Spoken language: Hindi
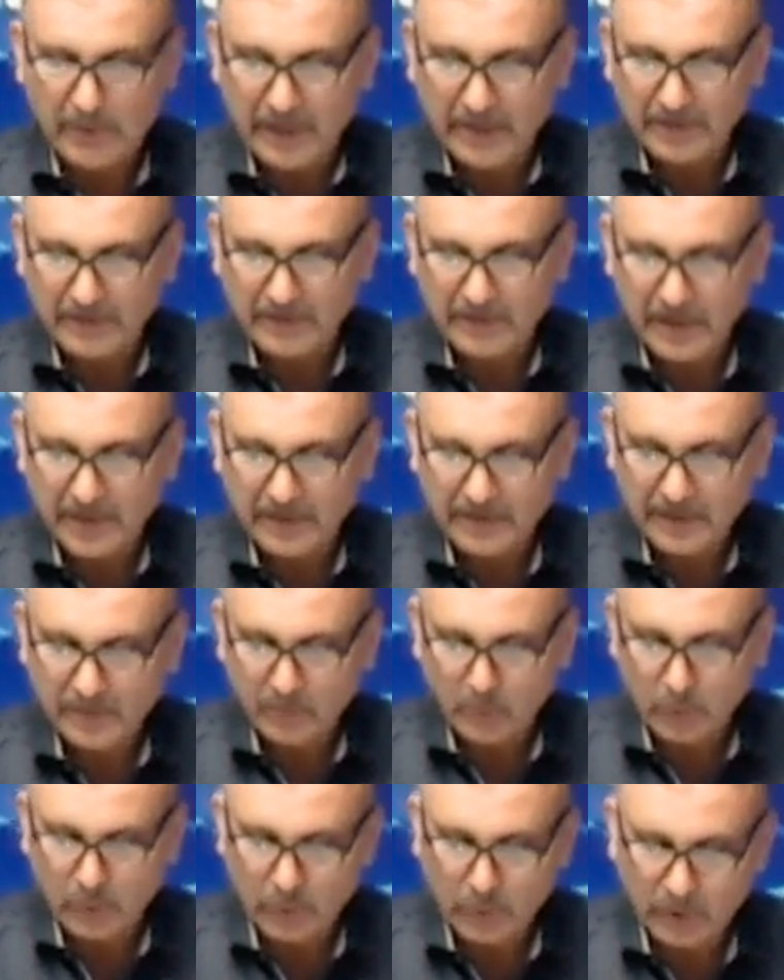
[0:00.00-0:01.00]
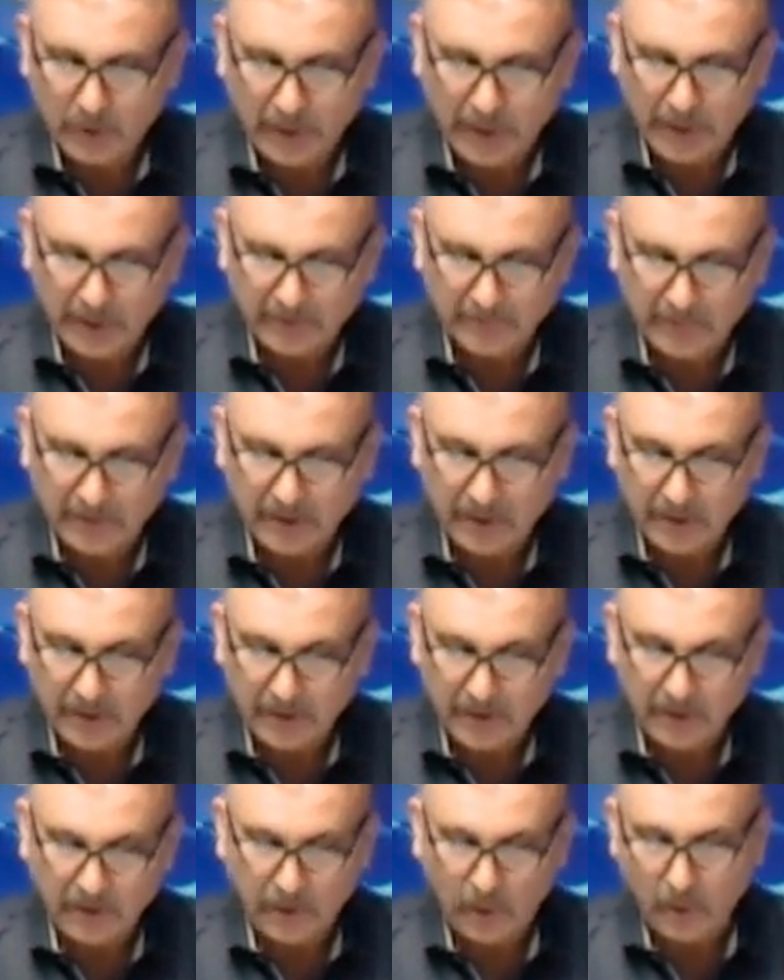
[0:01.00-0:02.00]
पाकिस्तान से पोलियो का खात्मा
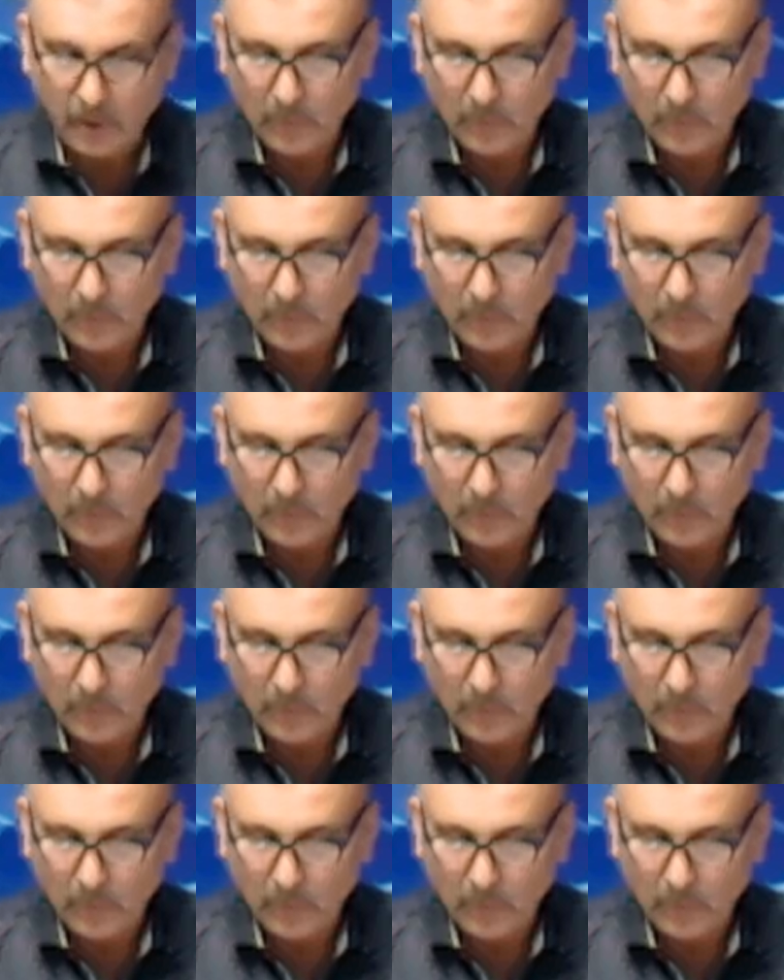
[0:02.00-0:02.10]
करने